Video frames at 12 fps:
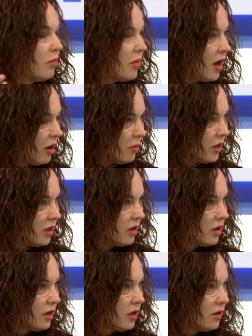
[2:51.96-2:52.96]
мамы
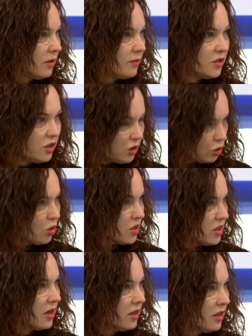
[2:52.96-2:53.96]
э, той
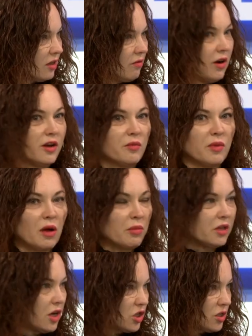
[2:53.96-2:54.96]
стороны давали, мамы
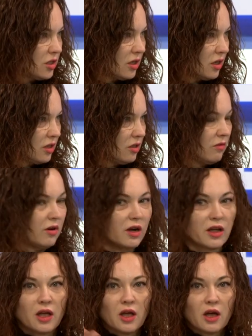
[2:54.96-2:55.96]
нашей стороны
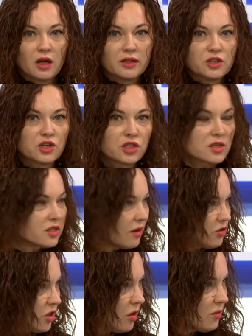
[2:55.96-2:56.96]
давали. Надежда
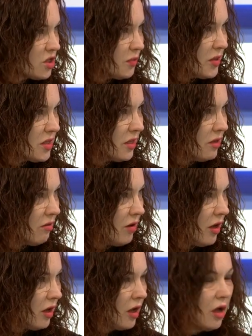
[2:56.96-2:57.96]
Савченко мне списки
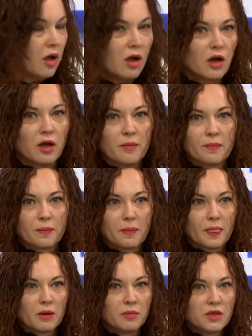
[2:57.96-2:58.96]
давала.
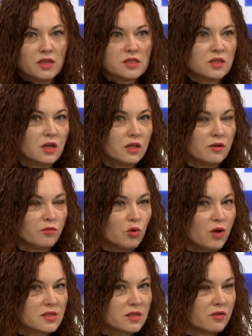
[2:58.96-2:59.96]
Эм, мы ездили в
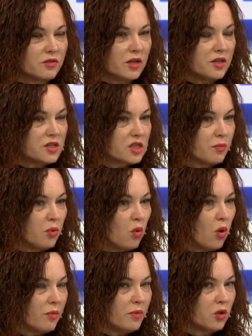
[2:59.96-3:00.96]
Луганске, в Донецк
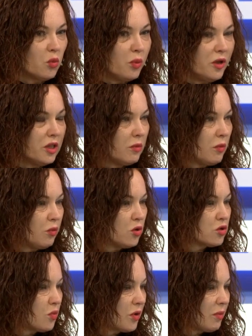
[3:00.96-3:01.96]
по обмену пленными,
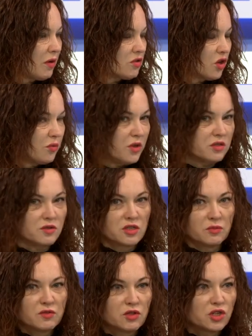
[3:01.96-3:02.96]
поиску пропавших без вести.
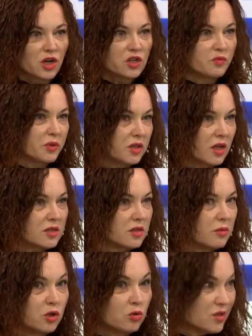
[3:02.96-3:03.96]
Мы встречались в 2015
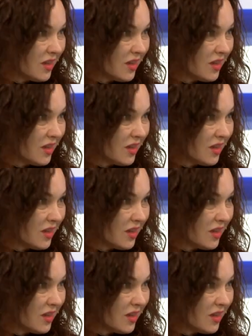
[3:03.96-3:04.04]
году с